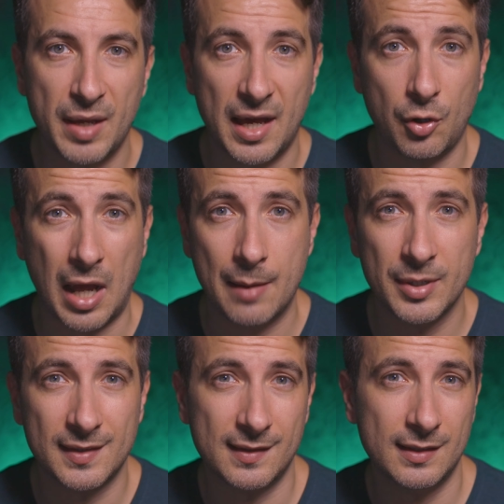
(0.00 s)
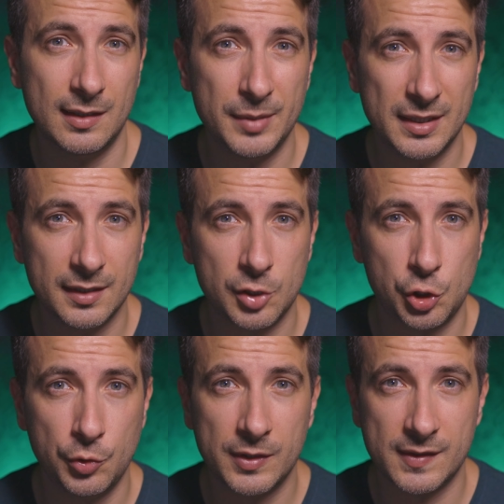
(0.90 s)
Bei Adorama ist jetzt eine limitierte
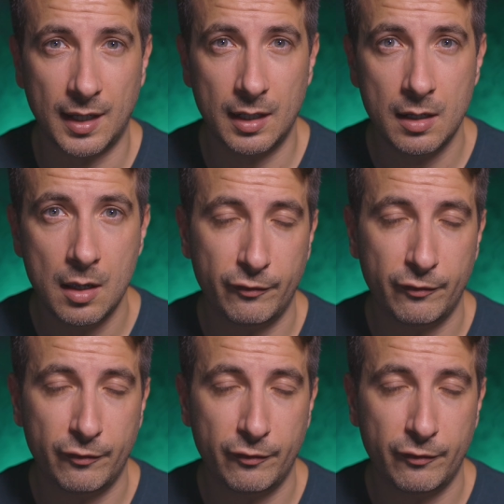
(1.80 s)
Stückzahl